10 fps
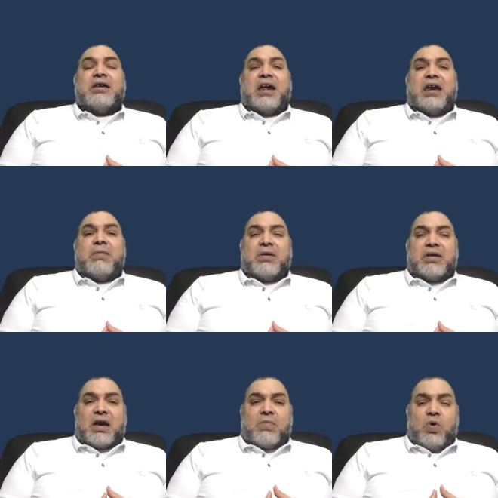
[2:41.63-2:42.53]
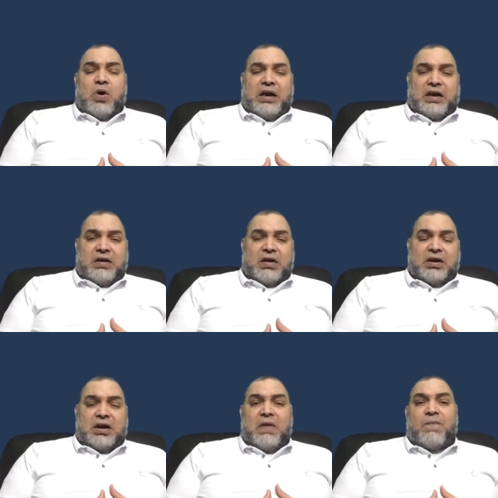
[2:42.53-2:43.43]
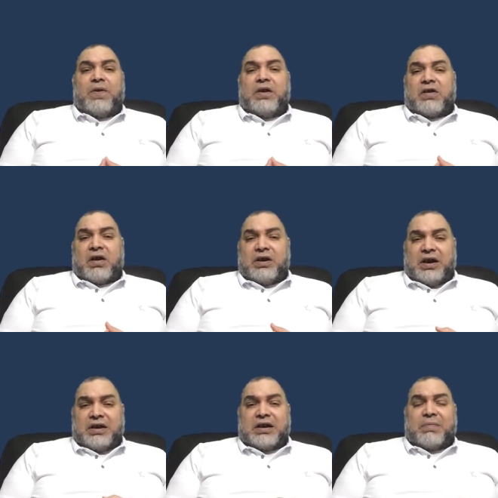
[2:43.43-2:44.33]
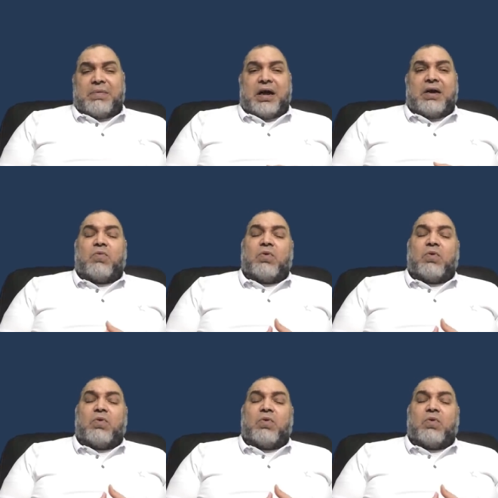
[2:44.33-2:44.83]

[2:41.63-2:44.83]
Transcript: زي ما ضربوا العراقيين في الإيرانيين زمان